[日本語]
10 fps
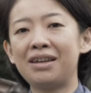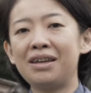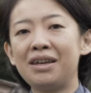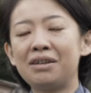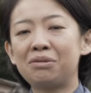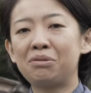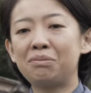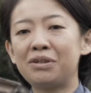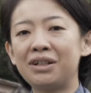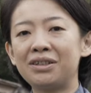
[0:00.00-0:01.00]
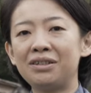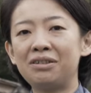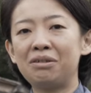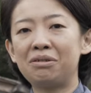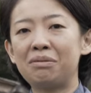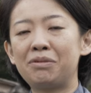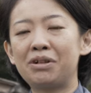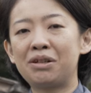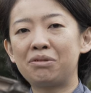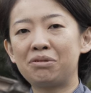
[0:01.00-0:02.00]
その昔っていうのはもう彼
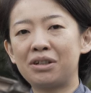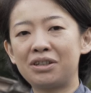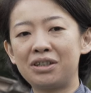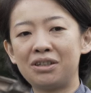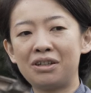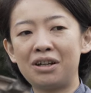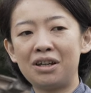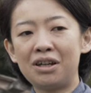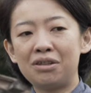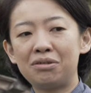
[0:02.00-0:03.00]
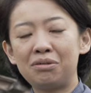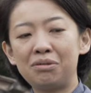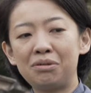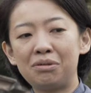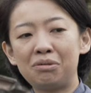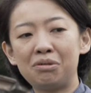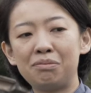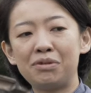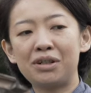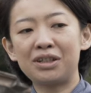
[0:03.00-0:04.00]
女が死んだずっと
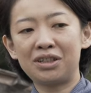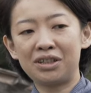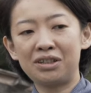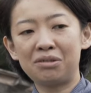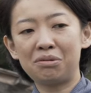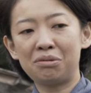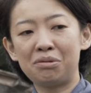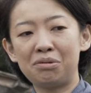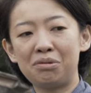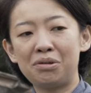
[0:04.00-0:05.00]
昔という